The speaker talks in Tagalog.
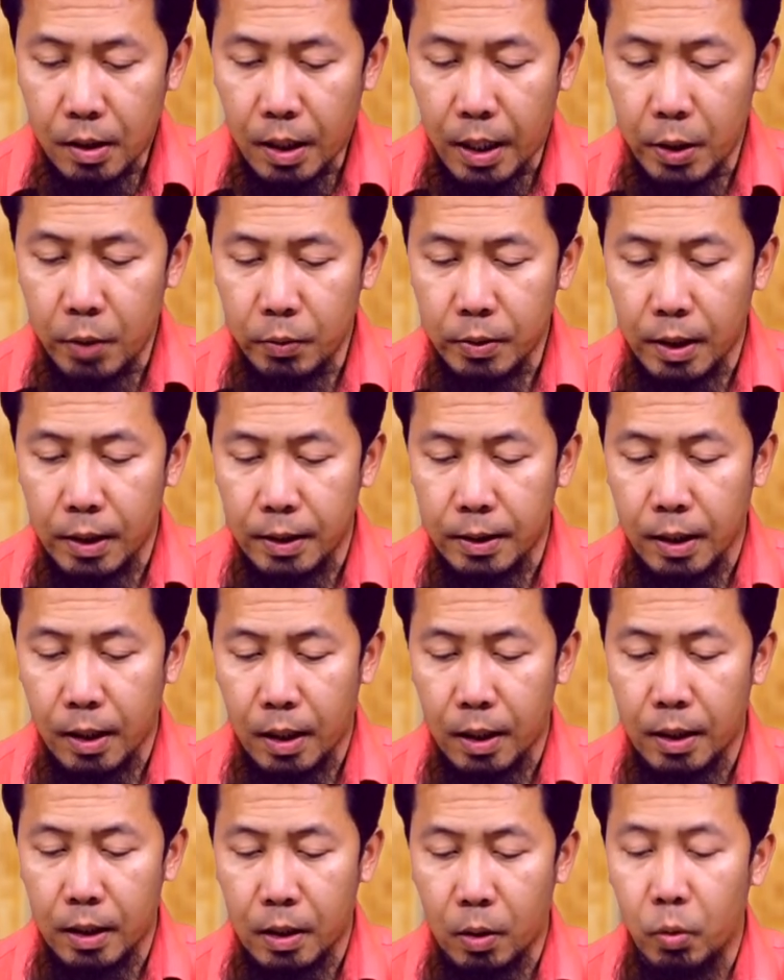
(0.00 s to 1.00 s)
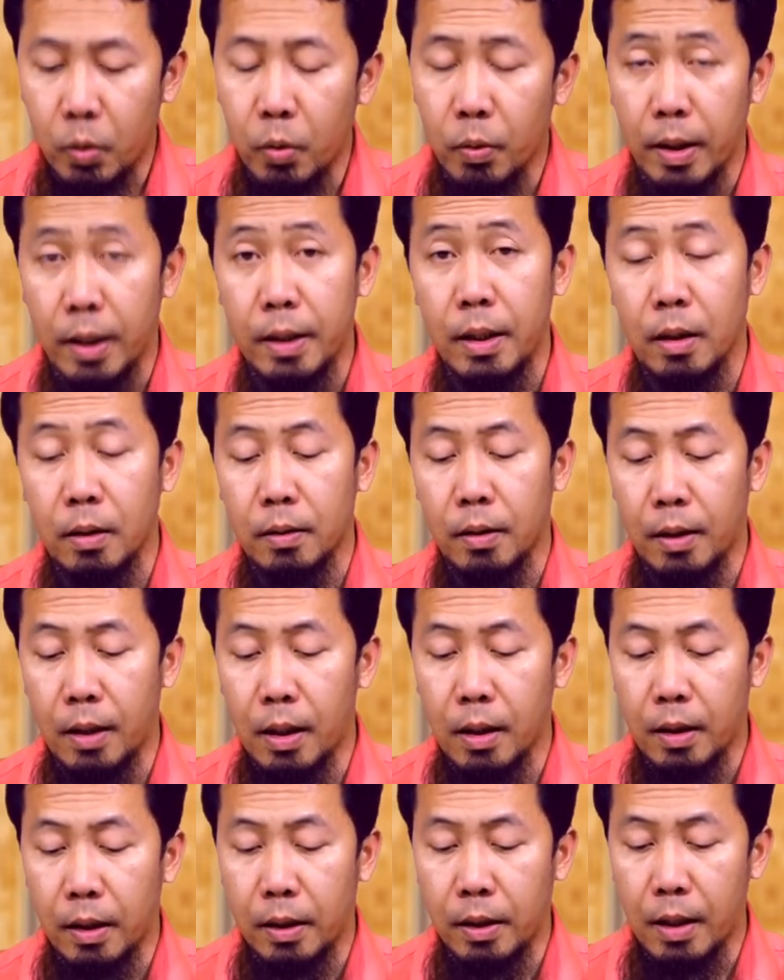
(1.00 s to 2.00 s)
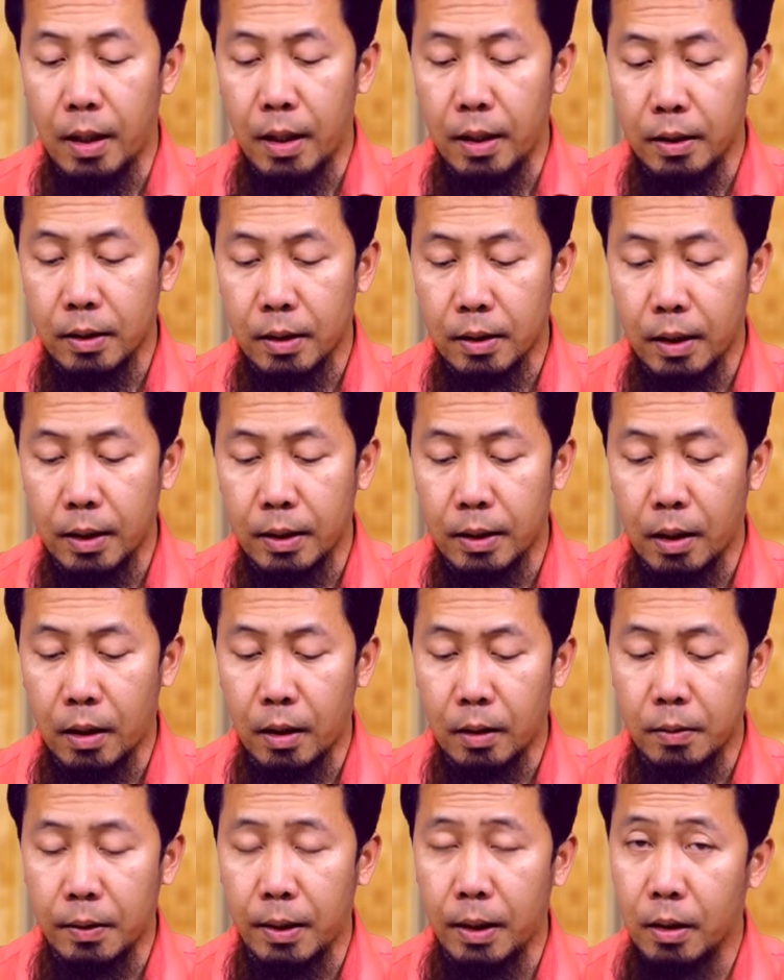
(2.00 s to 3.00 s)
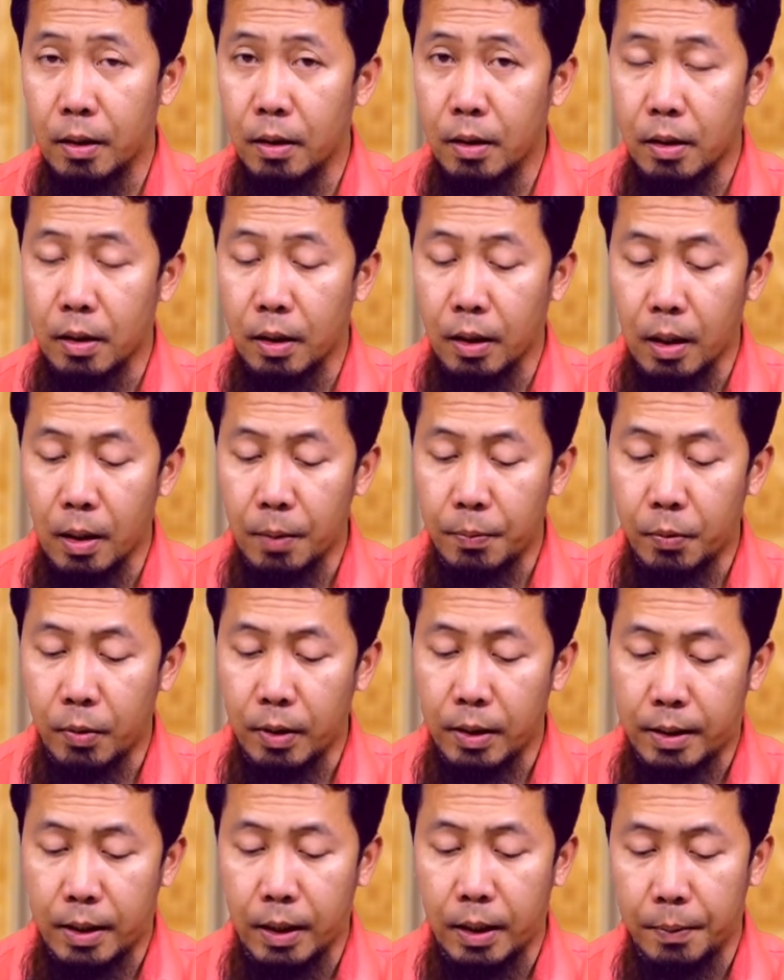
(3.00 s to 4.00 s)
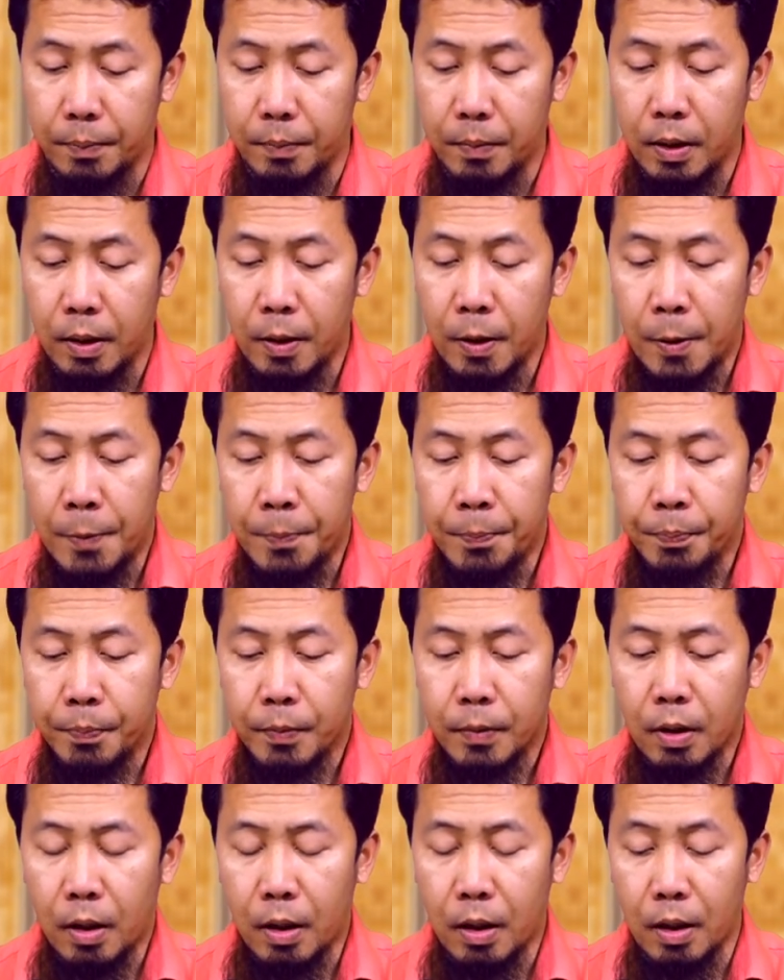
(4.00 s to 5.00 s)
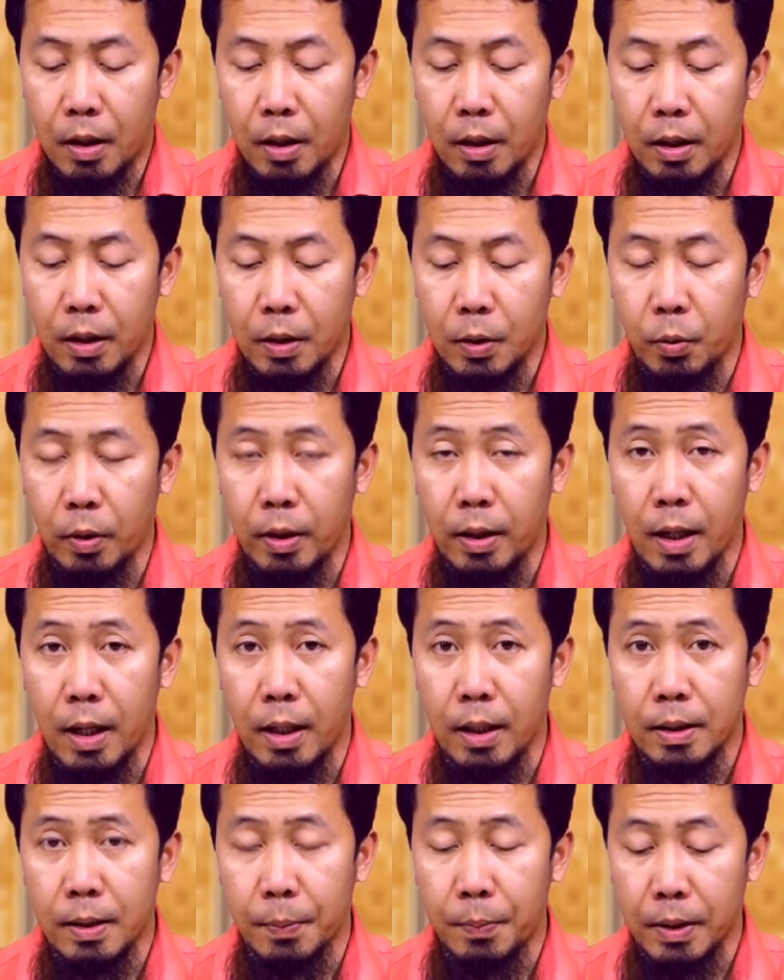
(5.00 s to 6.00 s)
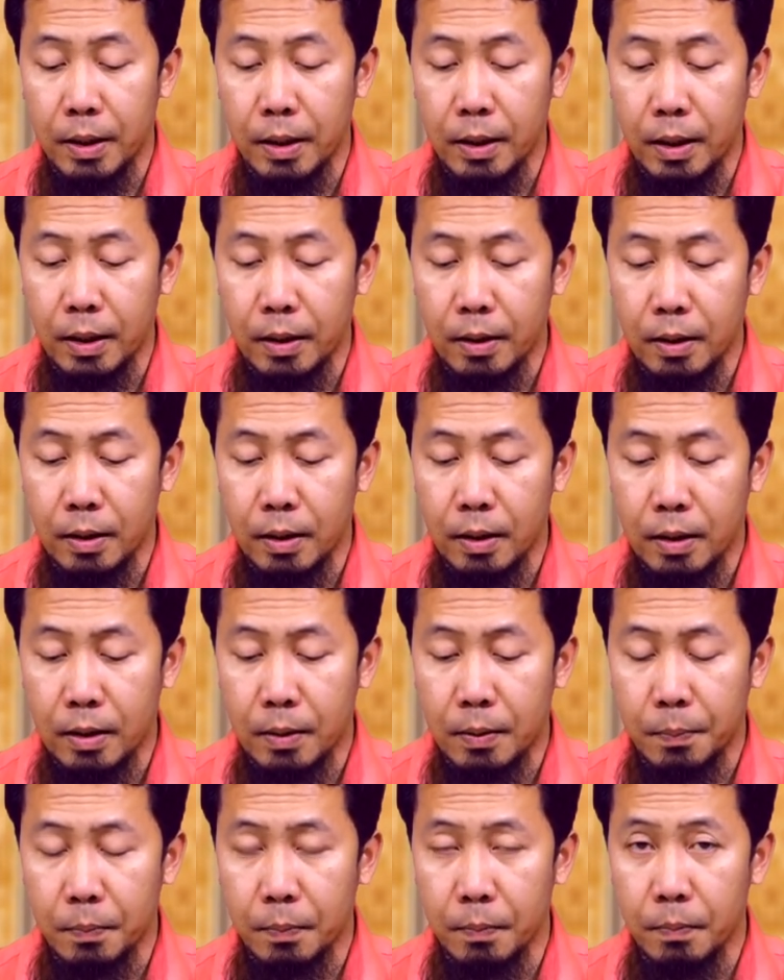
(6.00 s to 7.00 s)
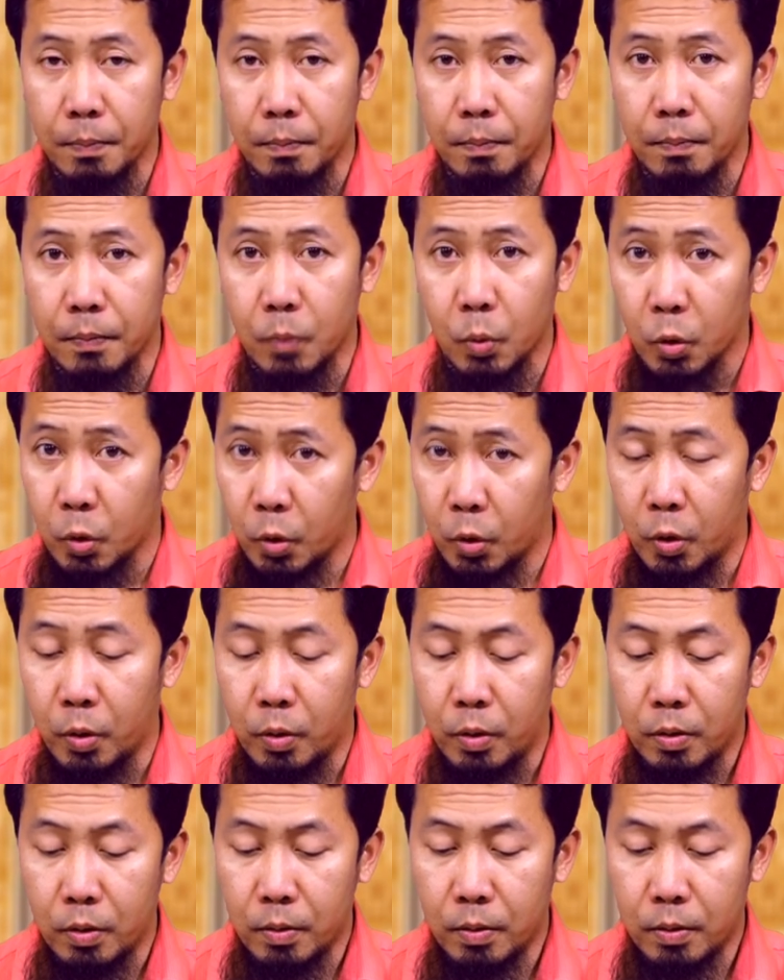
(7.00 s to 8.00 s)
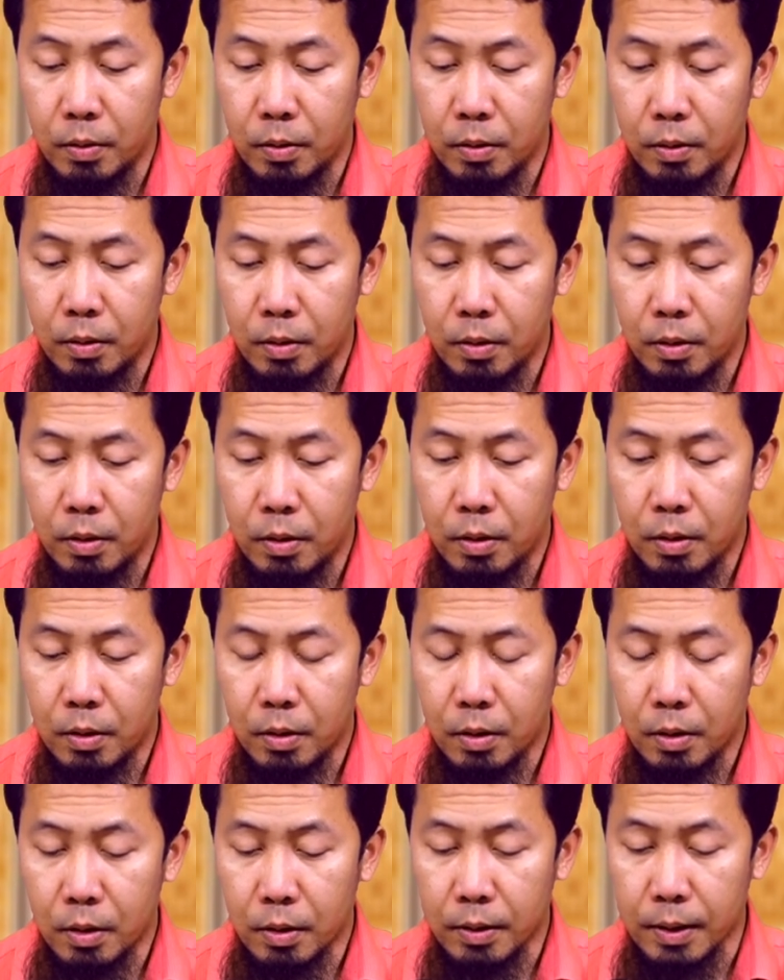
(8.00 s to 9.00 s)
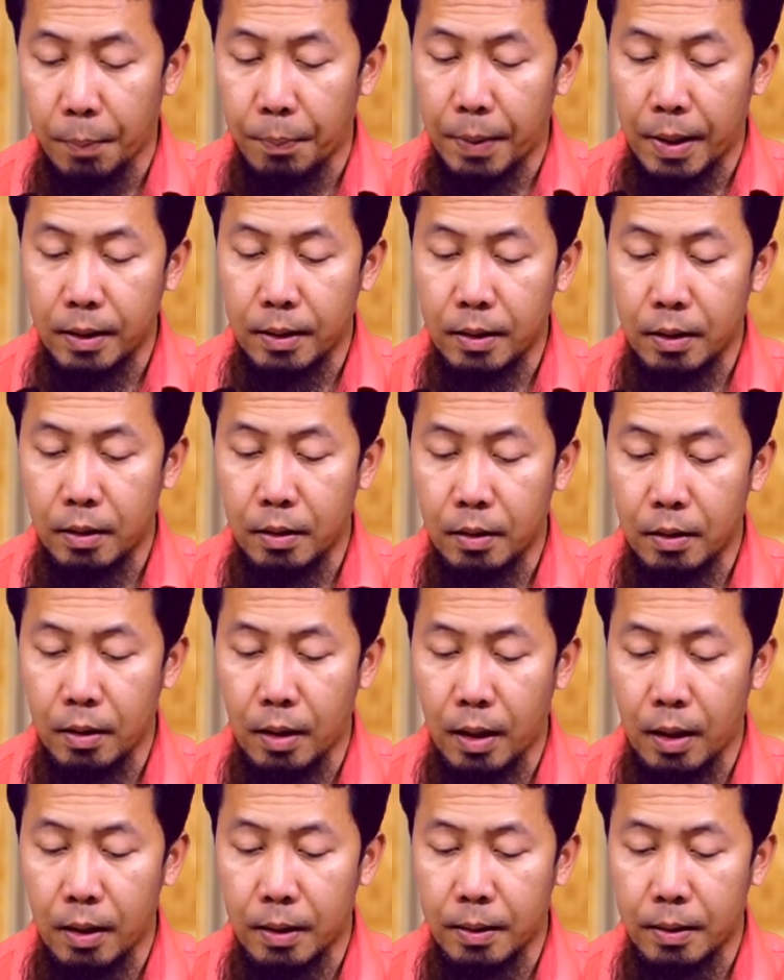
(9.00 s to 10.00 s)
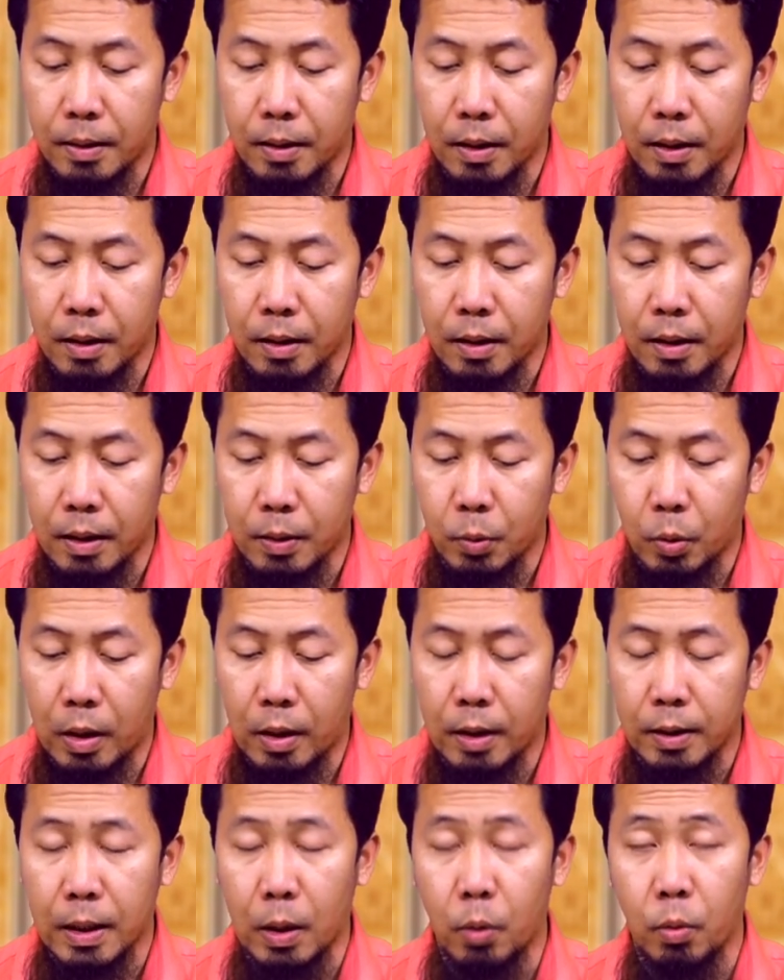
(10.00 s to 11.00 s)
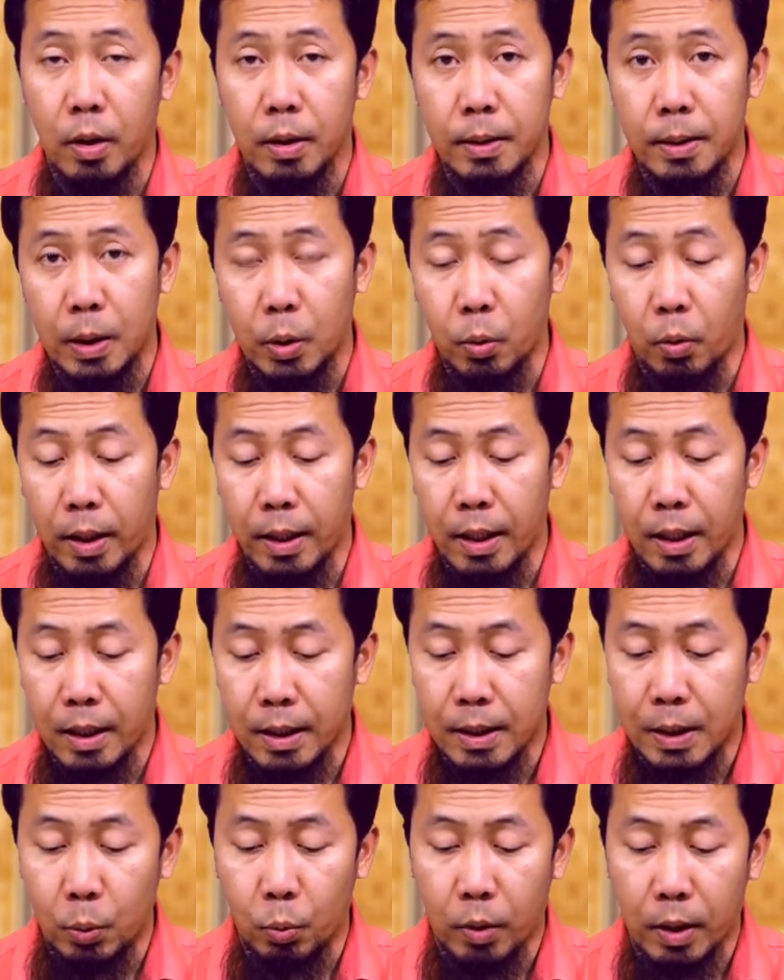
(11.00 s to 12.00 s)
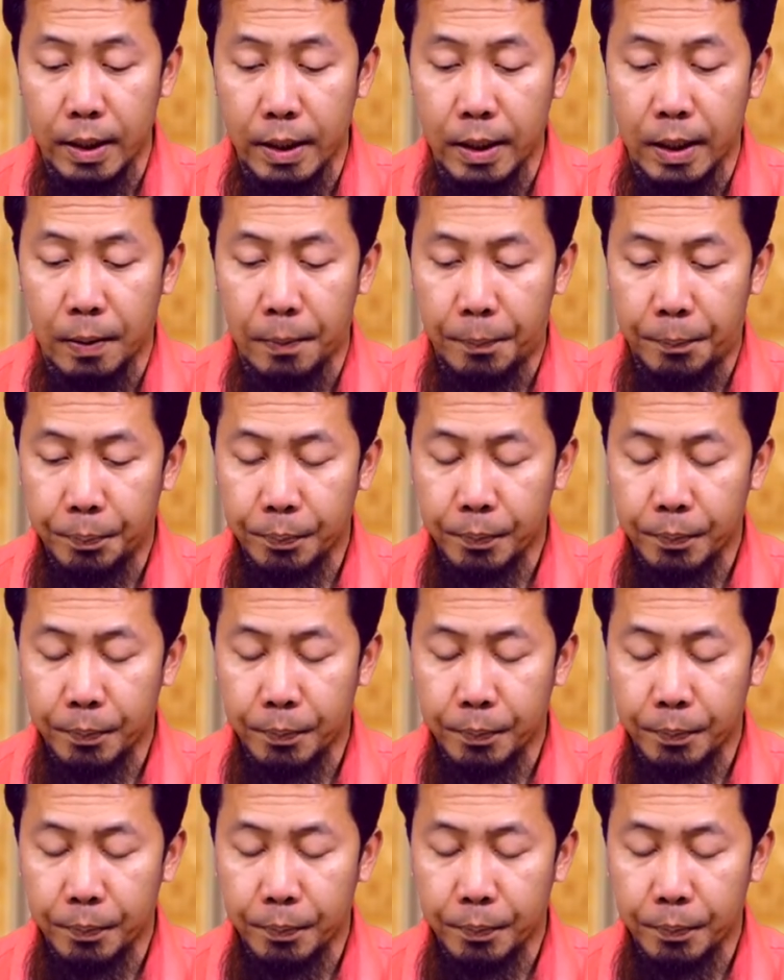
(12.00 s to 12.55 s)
Ayon sa literal na kahulugan, ang sadak ay galing sa salitang asidak khilafu al-kadib. Uh, ah, ito ay galing sa pagiging totoo, tapat, at ang kasalungat nito ay ang kasinungalingan.